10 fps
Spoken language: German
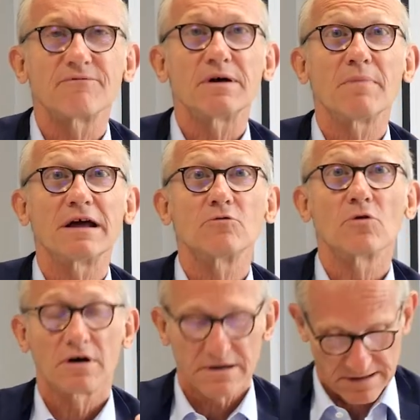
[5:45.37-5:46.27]
wenn man
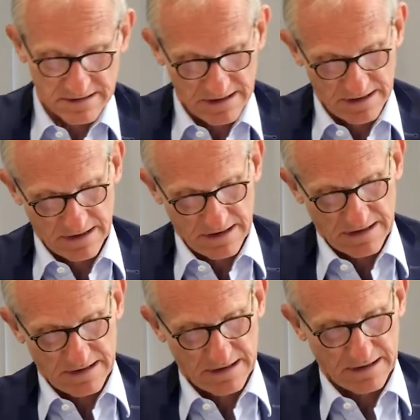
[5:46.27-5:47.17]
dort
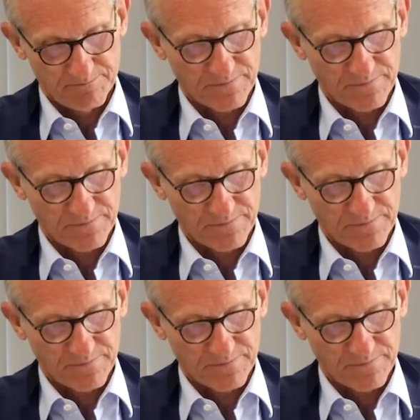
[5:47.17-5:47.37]
äh,